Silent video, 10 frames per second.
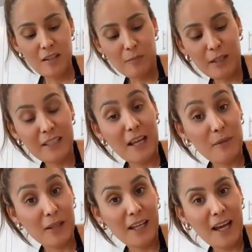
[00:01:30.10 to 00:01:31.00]
Pues le
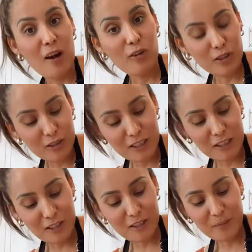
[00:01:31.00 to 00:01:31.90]
hablé a otro
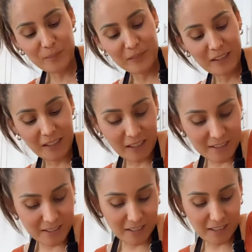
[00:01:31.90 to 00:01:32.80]
señor que,
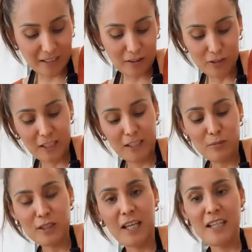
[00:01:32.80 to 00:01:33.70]
este, que lo
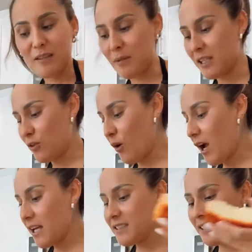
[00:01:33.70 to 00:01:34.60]
seguimos ahí y me dijo,
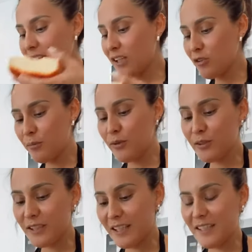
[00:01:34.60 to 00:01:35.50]
ah, sí, que yo pongo
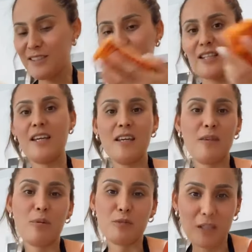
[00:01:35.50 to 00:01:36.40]
techos y, y
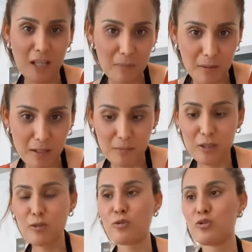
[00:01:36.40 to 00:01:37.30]
pues bien amable
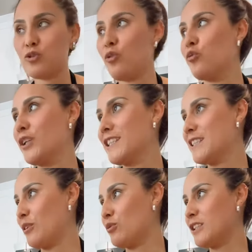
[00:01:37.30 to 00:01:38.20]
vino, nos dio un,
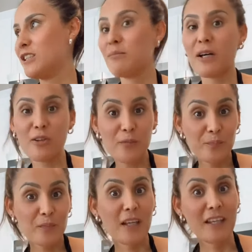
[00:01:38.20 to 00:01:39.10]
este, un estimado
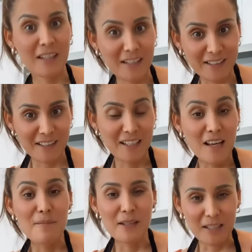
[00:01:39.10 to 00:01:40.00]
y ¿qué creen?
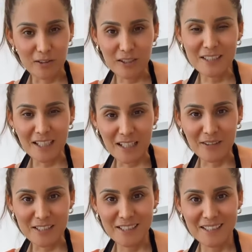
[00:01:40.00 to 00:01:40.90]
Me trajo unas
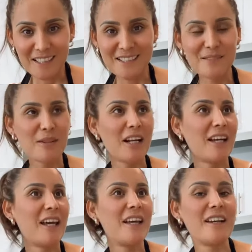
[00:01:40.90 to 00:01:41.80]
calabacitas, vieran
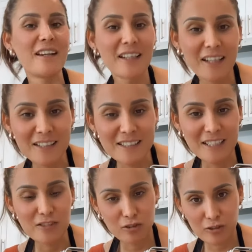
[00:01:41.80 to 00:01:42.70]
qué ricas
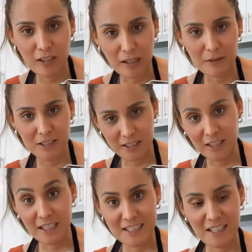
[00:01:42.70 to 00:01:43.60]
están, son calabacitas
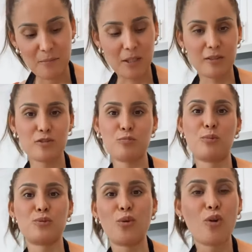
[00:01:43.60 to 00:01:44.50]
que él siembra, entonces
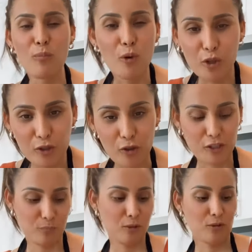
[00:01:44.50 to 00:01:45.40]
pues son como
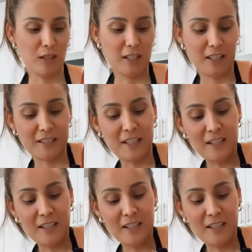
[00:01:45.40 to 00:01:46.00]
criollas, pues orgánicas.